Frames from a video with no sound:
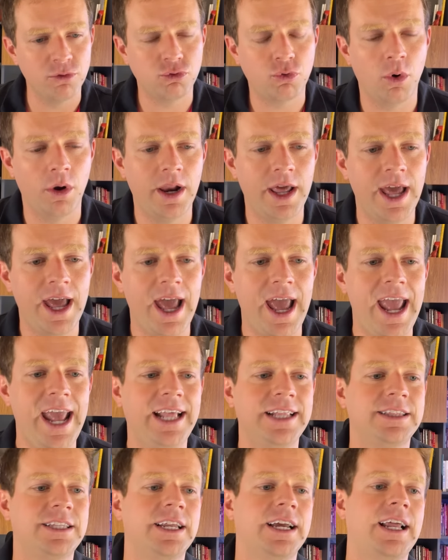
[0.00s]
escolher
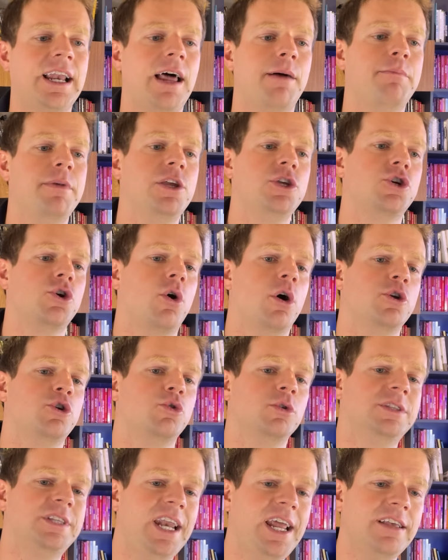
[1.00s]
entre Clabin de
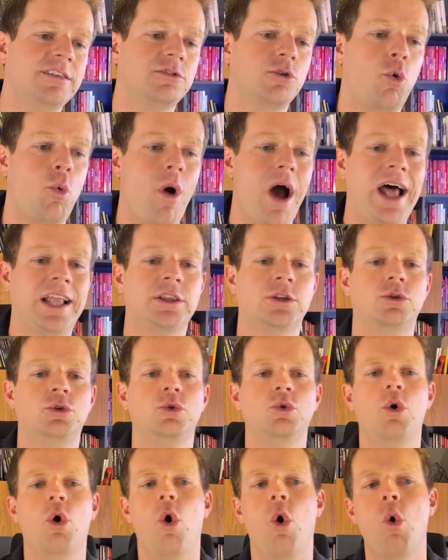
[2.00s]
código 3,
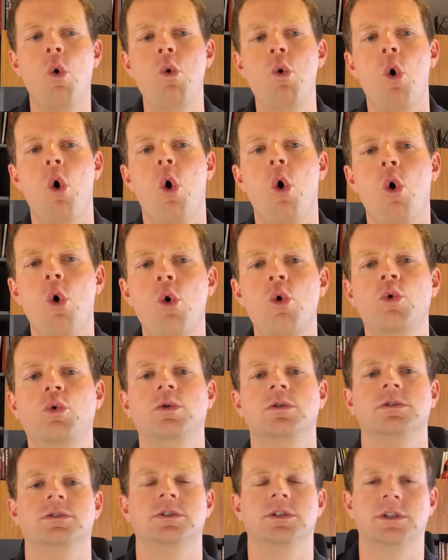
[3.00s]
4 ou 1?